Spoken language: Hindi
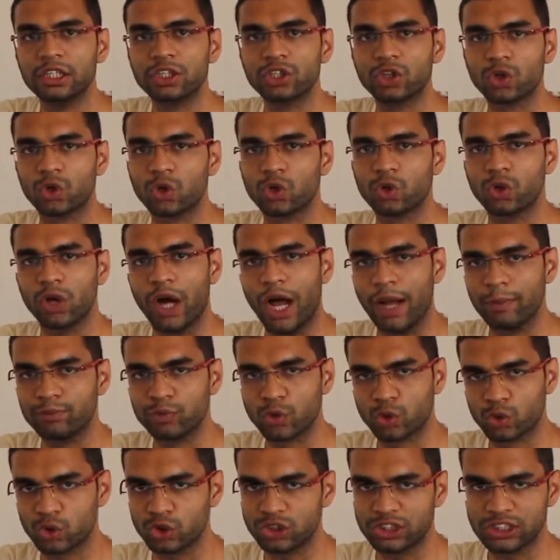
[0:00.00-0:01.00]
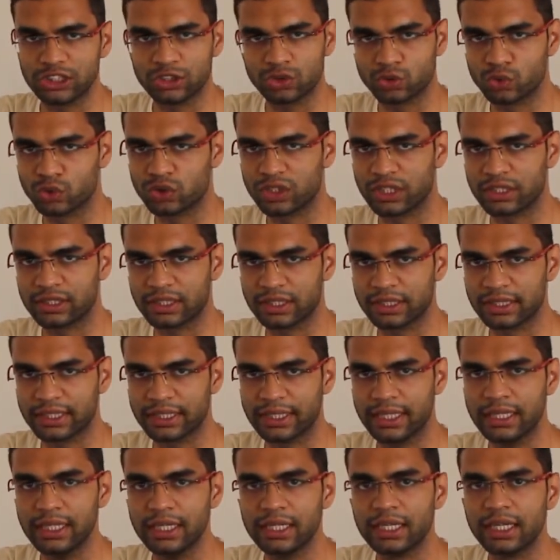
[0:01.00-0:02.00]
तो आप दोनों चीज़ यूज़ कर सकते
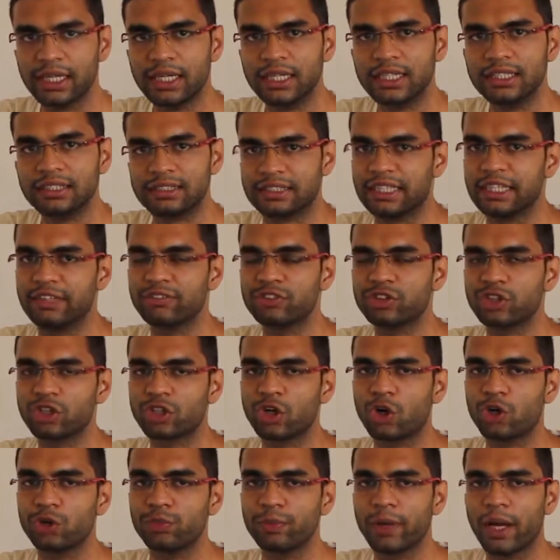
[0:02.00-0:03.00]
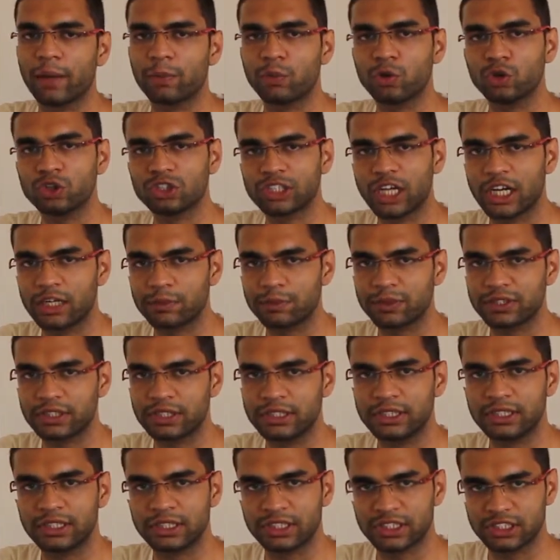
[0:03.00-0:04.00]
हैं सेविंग्स अकाउंट में आपको चार
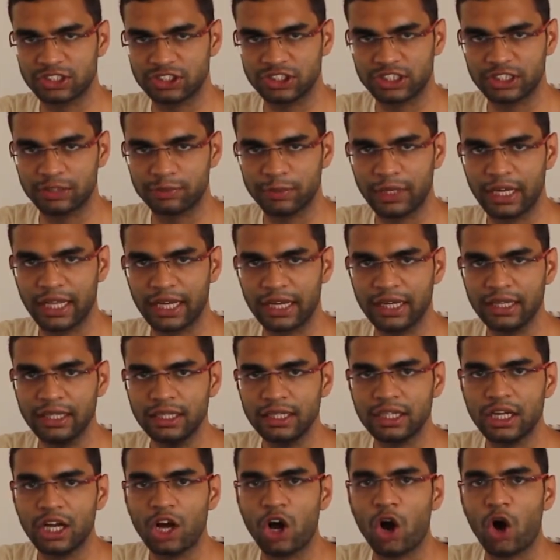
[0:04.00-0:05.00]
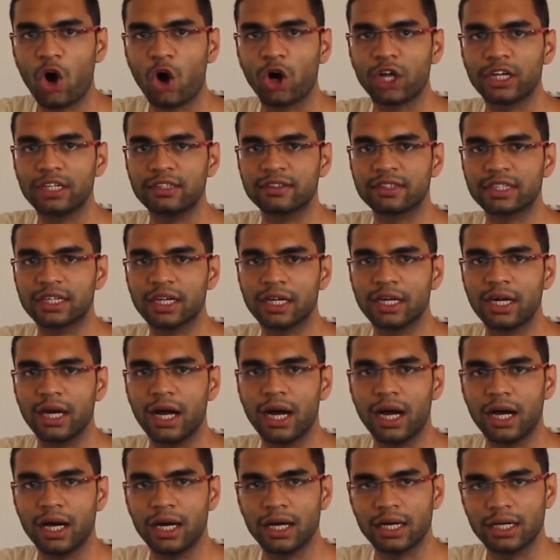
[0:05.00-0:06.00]
परसेंट इंटरेस्ट रेट मिलेगा और इसका
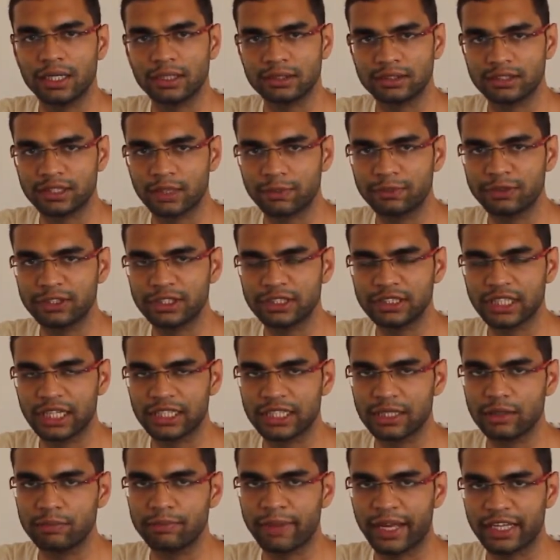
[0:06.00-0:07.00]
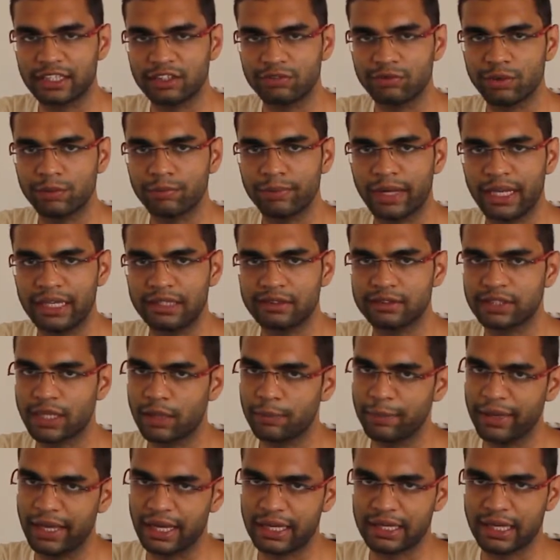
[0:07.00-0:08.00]
सबसे ज़्यादा मैक्सिमम बैलेंस
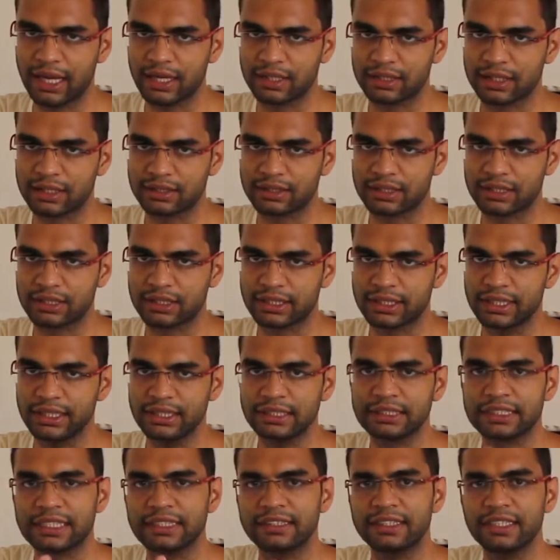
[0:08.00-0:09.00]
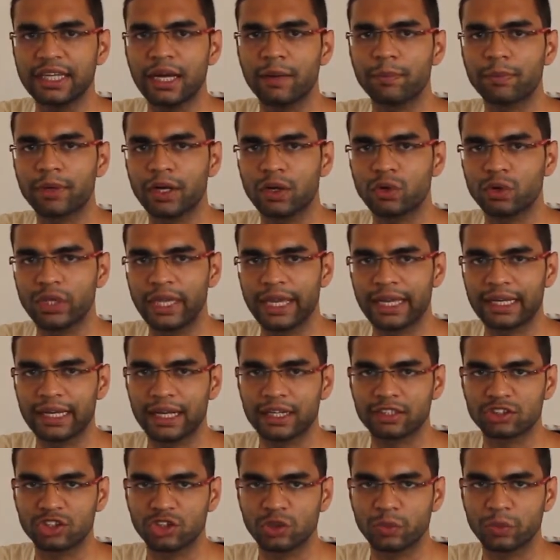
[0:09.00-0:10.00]
आप एक लाख रख सकते हैं जैसे ही आपका एक
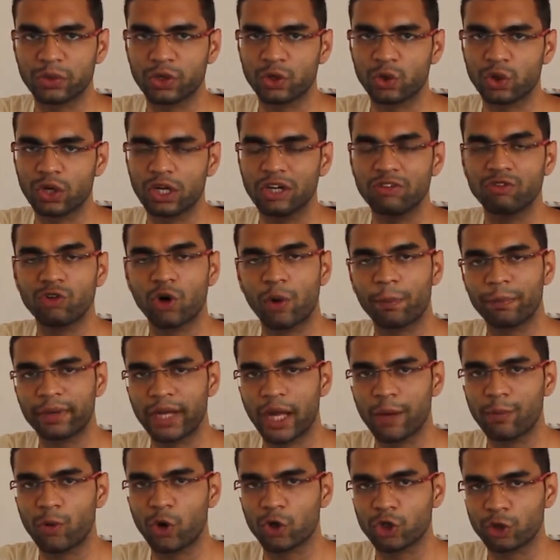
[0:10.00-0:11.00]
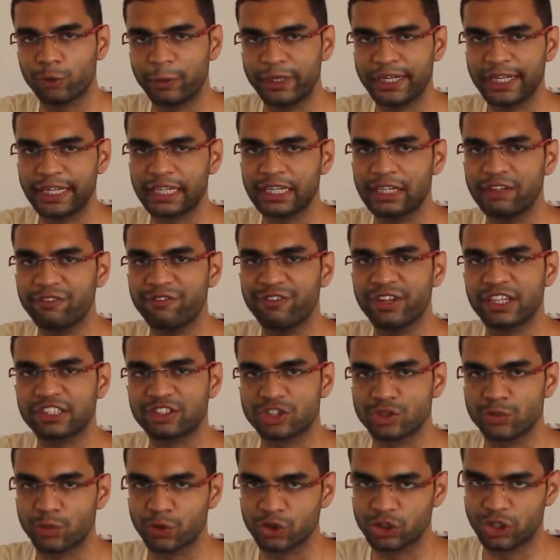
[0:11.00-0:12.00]
लाख से ऊपर होगा वो अपने आप ऑटोमेटिकली फिक्स
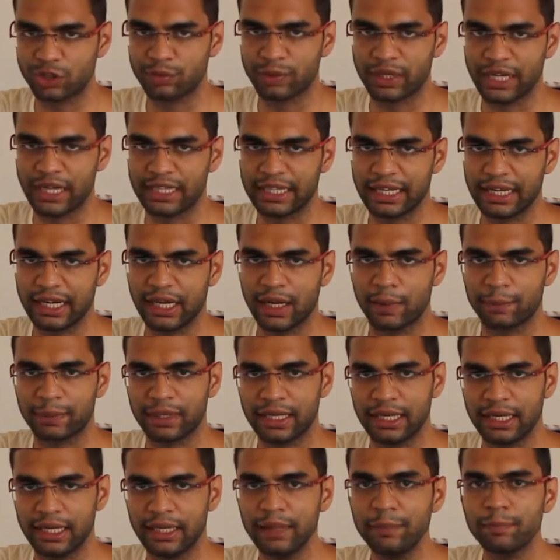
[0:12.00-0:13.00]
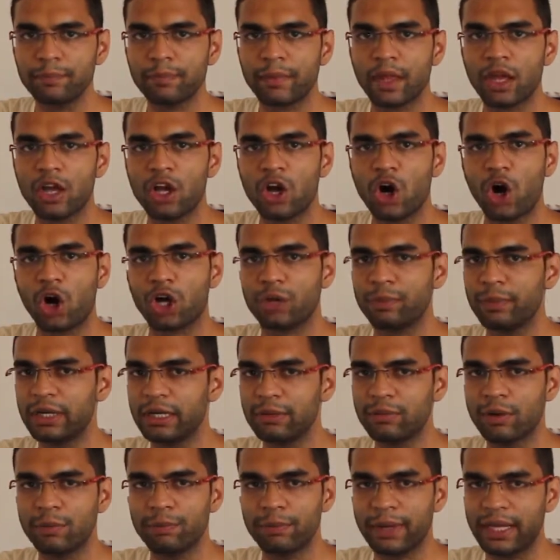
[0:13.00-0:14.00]
डिपॉजिट बना देगा आपके लिए और
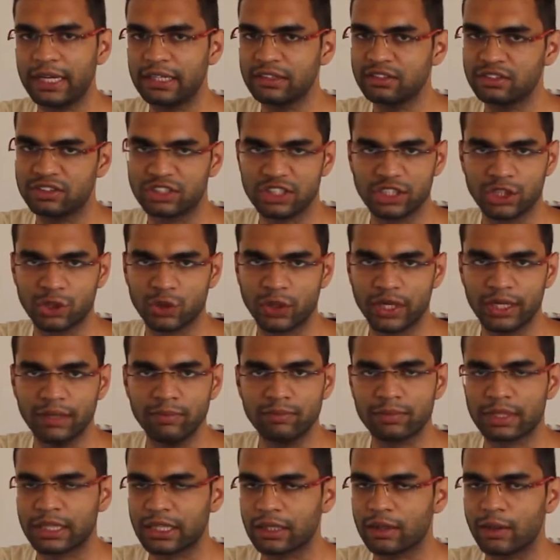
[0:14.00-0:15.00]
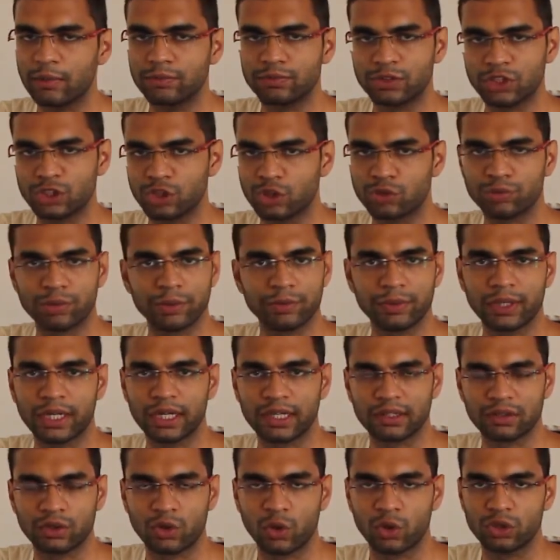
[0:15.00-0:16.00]
मिनिमम बैलेंस ज़ीरो है मतलब आप ज़ीरो पे भी
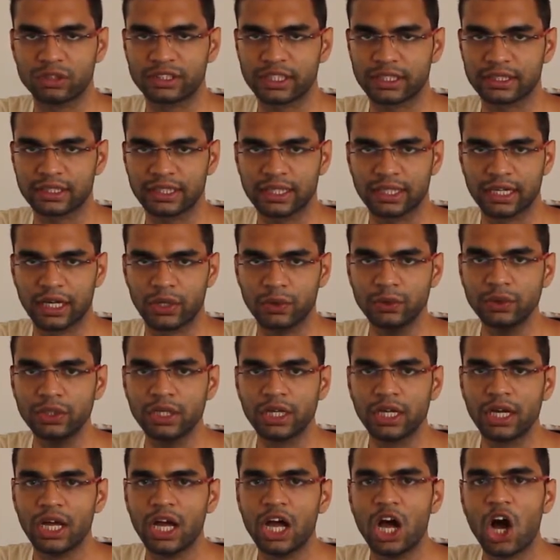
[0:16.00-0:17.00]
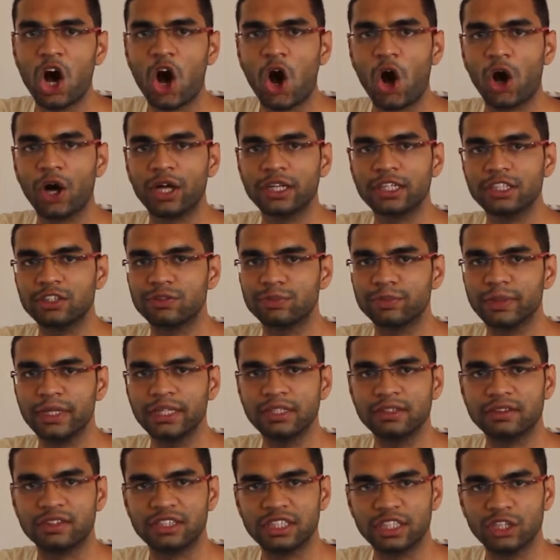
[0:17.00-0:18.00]
खोल सकते हैं अकाउंट और इसमें
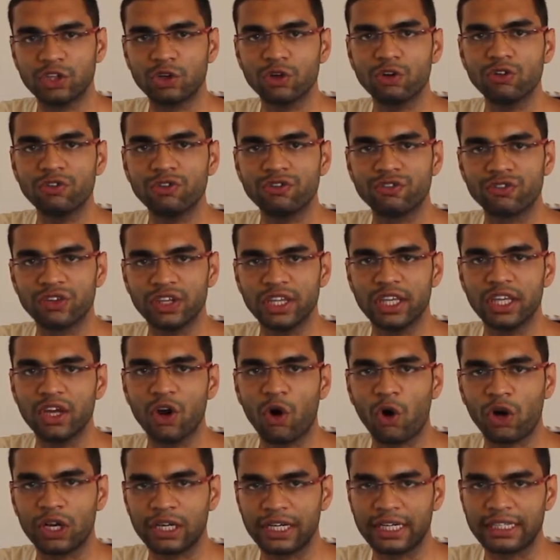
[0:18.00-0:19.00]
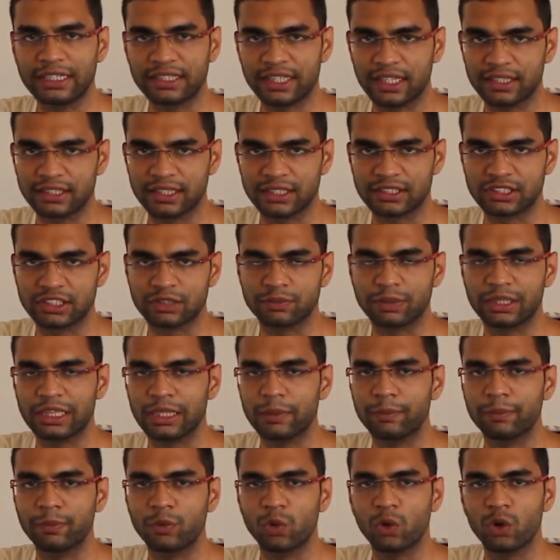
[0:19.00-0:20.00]
ज़ीरो फ़ी ऑनलाइन ट्रांजेक्शन
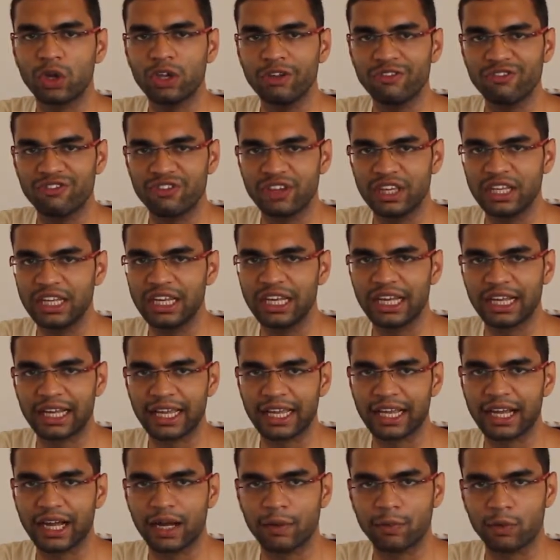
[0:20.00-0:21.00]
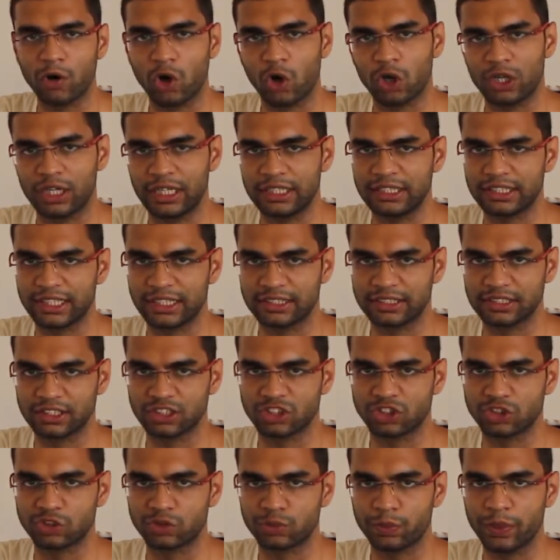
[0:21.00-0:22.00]
मतलब कोई फ़ी नहीं लगेगा आपका ऑनलाइन
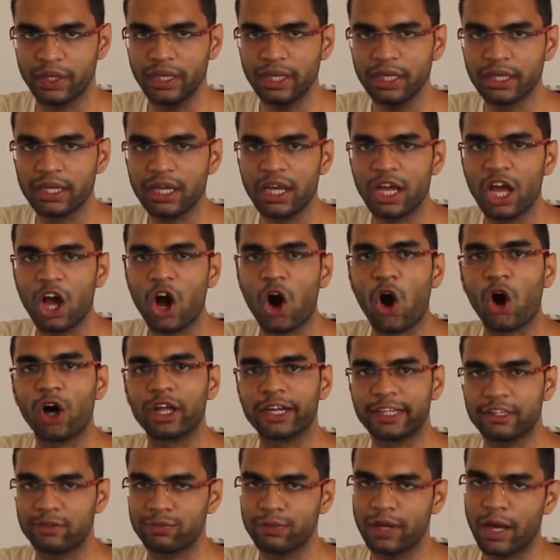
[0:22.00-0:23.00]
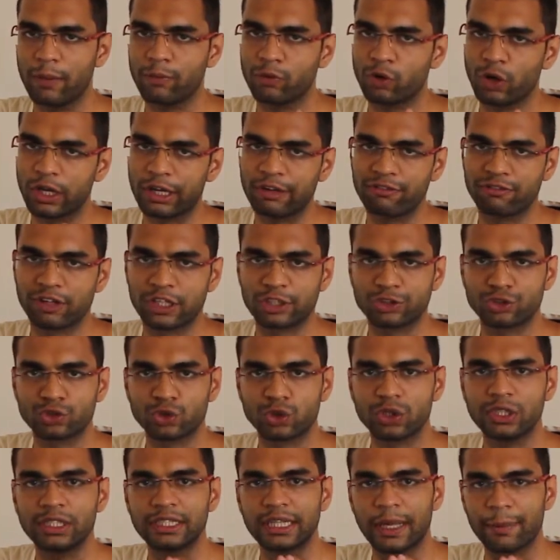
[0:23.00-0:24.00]
ट्रांजेक्शन पे और इसमें आपको एक
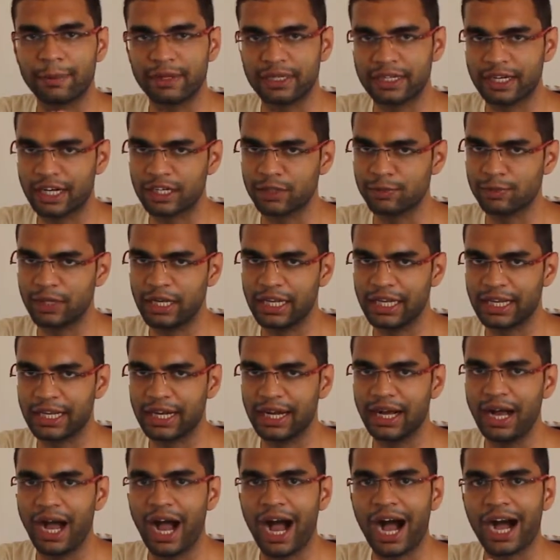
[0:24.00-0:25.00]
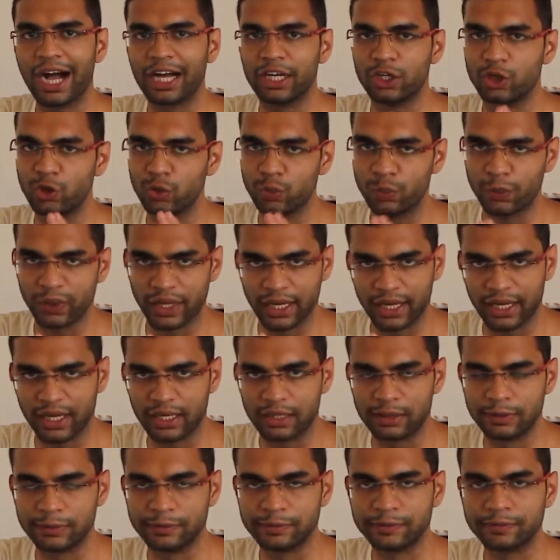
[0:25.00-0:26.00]
वर्चुअल डेबिट कार्ड मिलेगा आर यू पे का
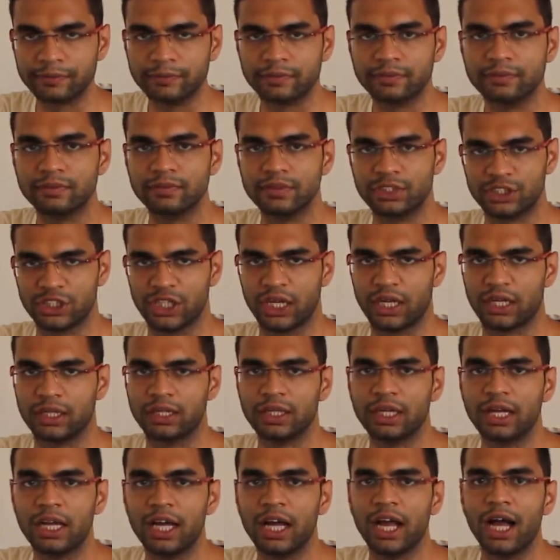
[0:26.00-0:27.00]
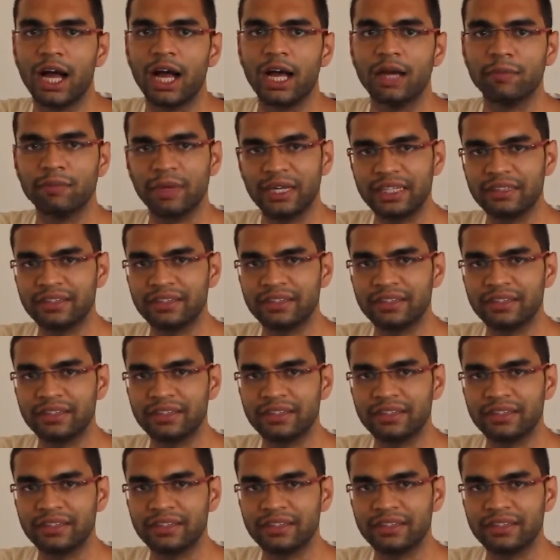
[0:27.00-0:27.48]
जी हाँ मैं